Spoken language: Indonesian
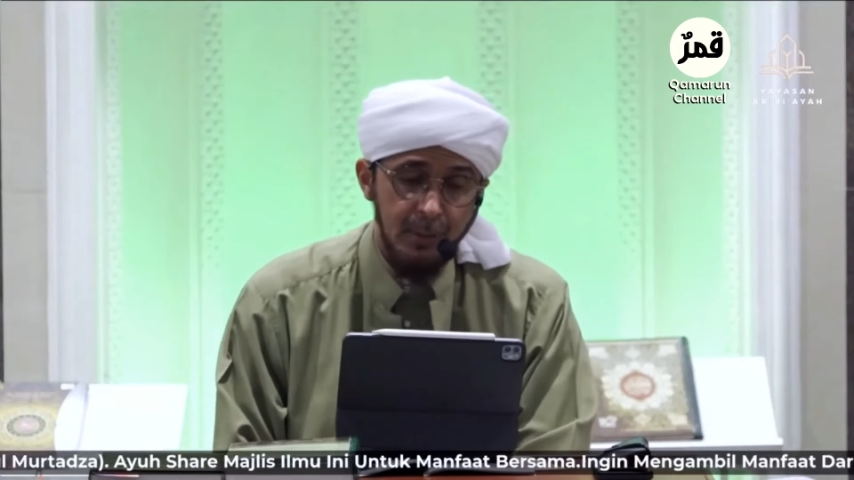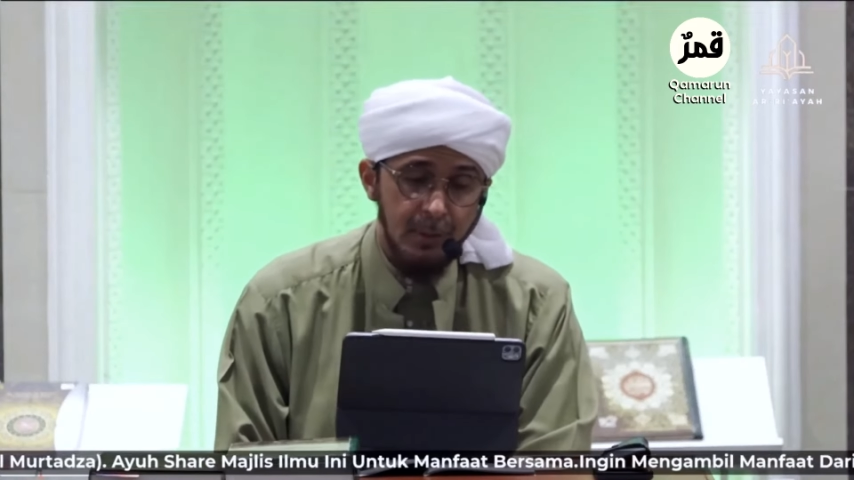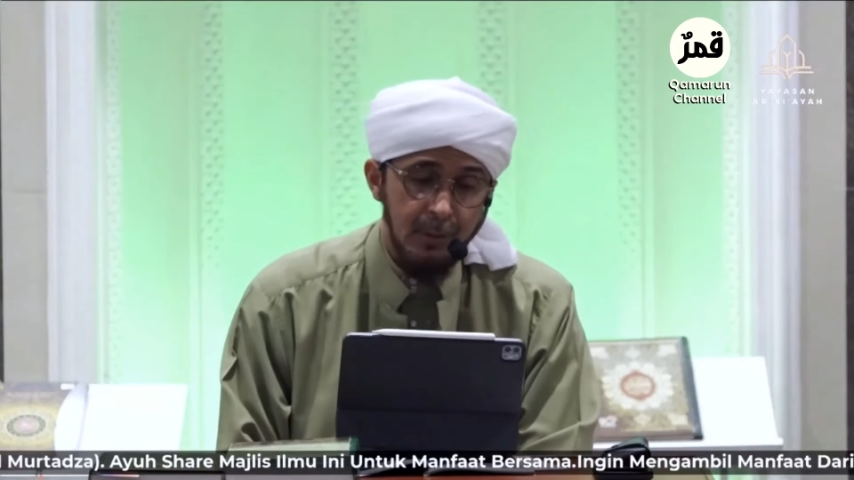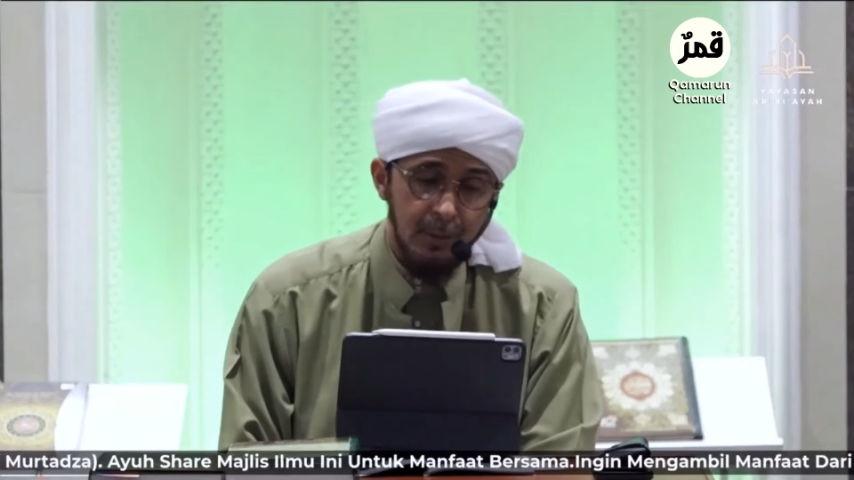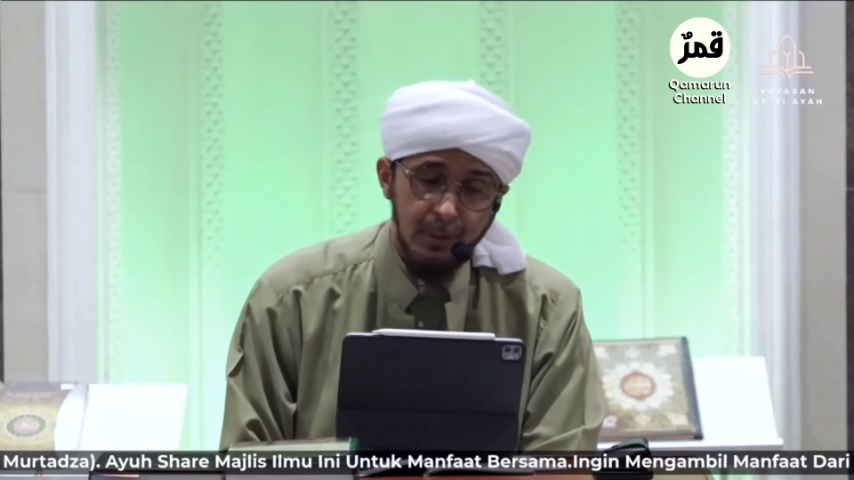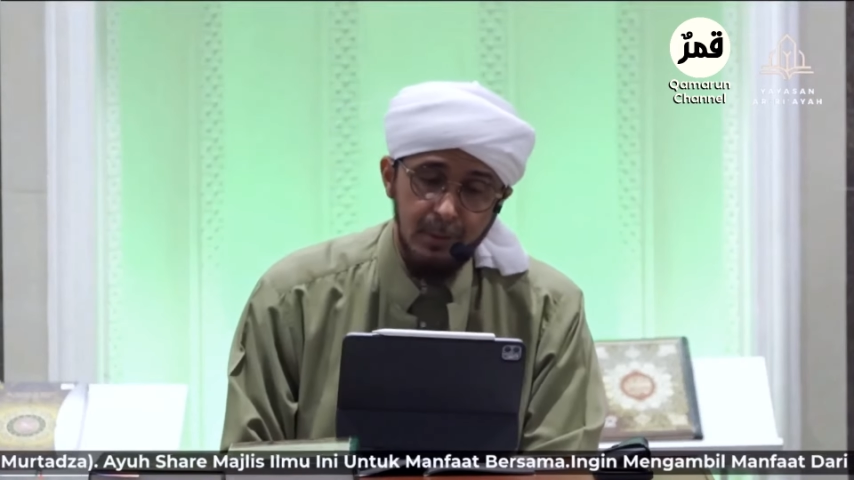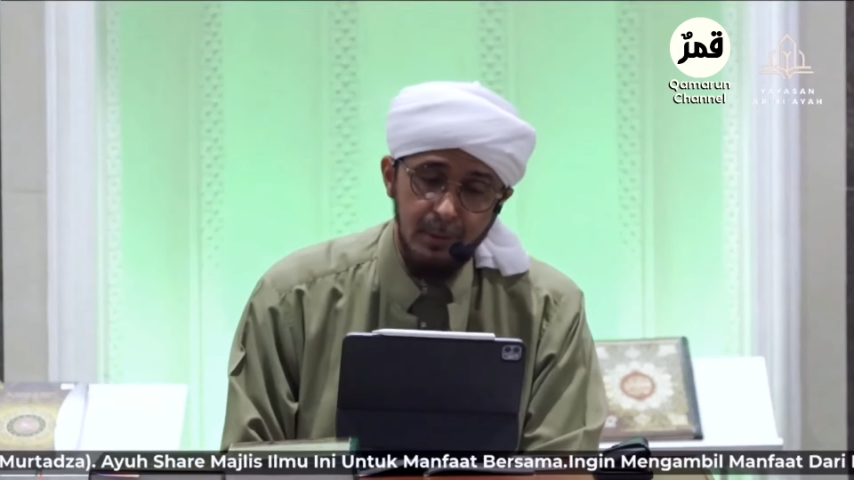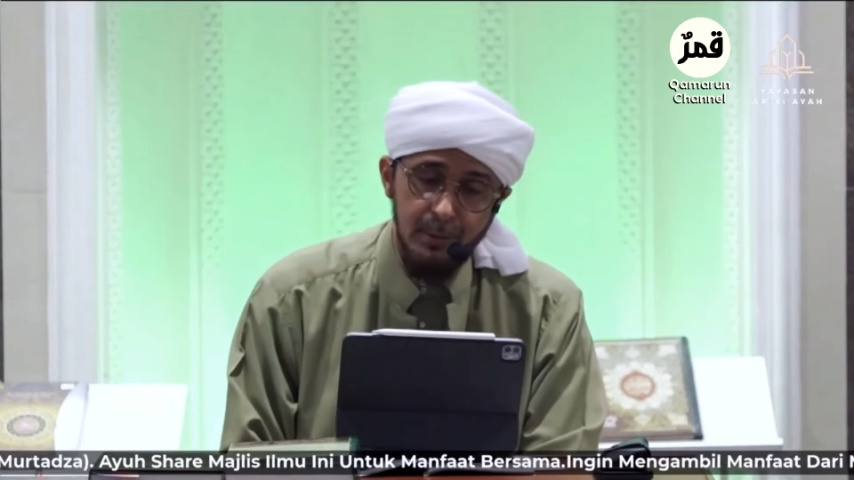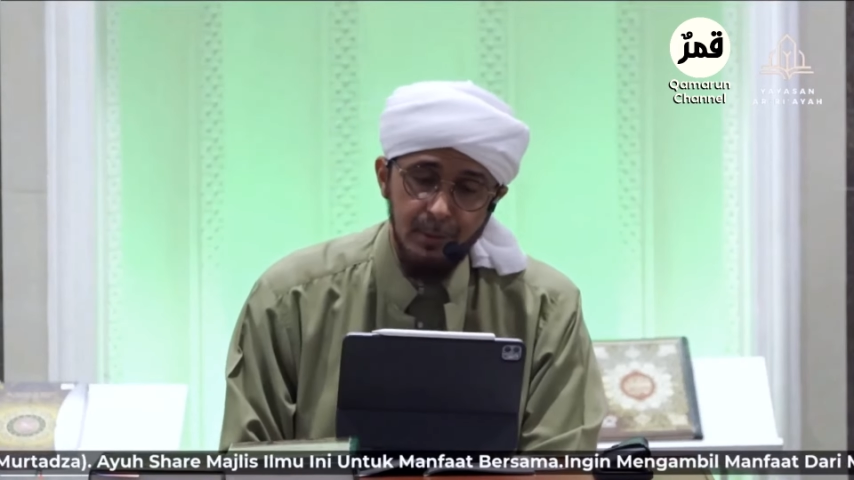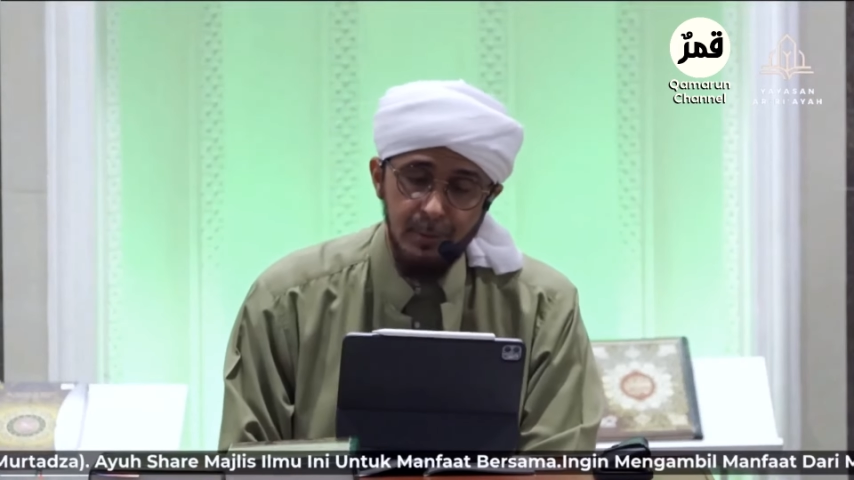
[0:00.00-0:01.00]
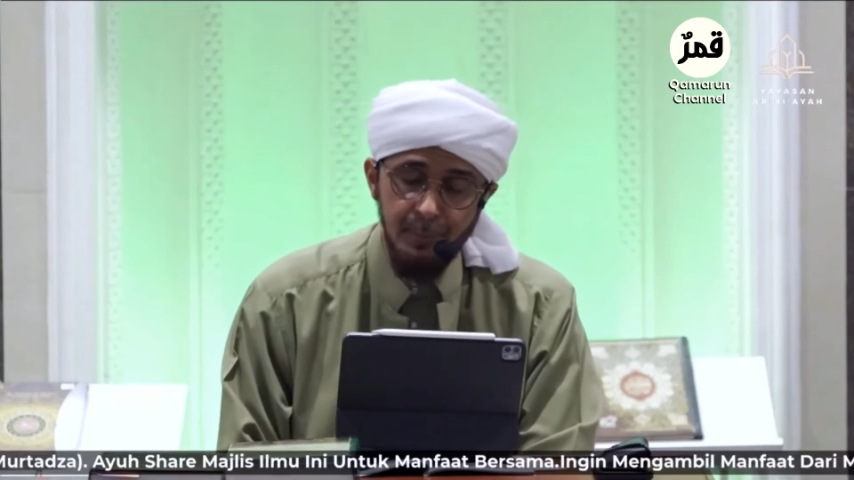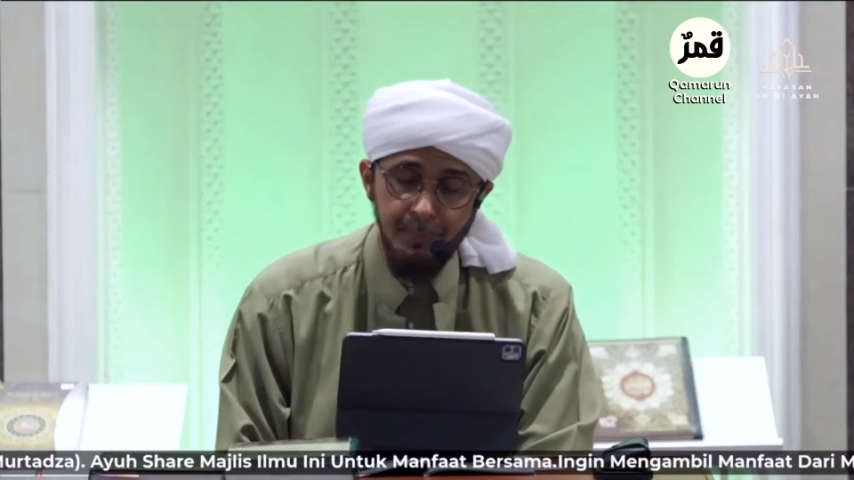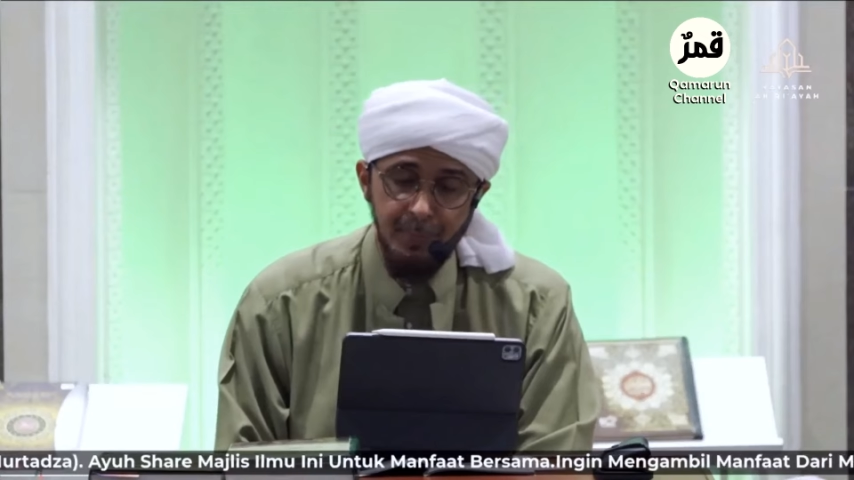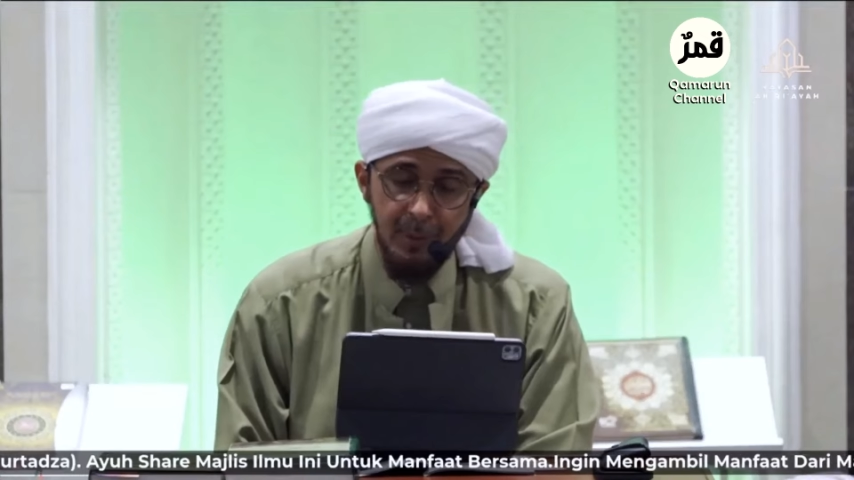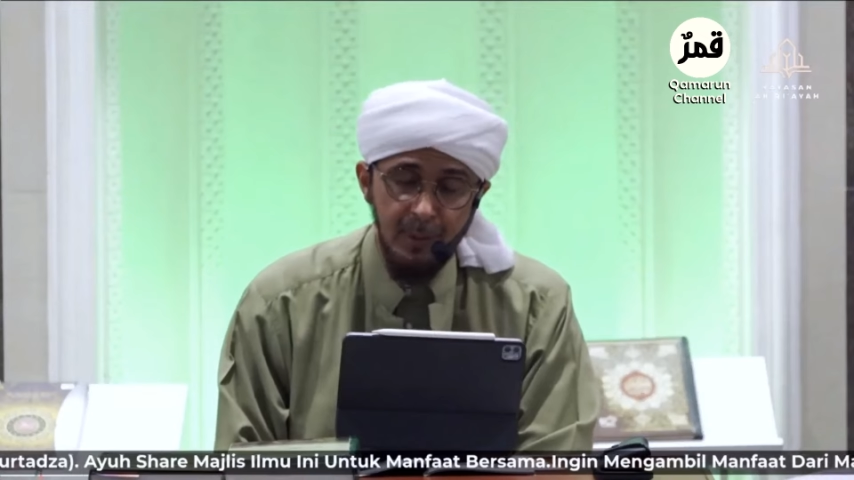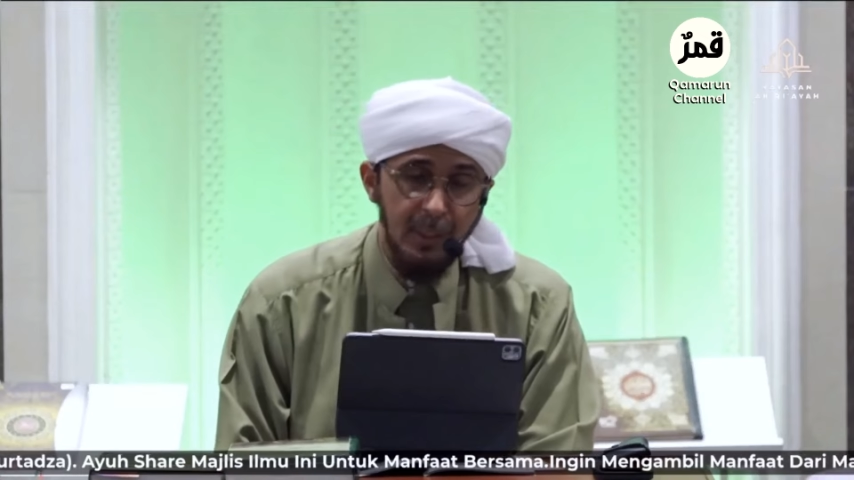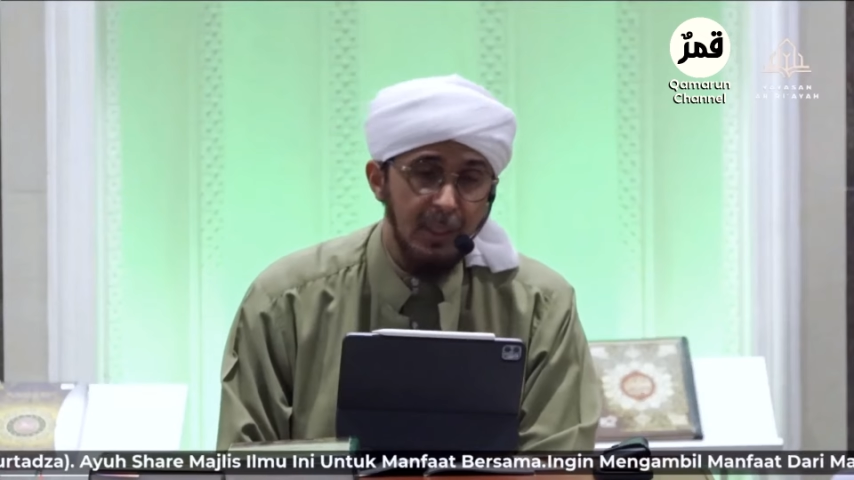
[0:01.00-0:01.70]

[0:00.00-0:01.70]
Uh, yang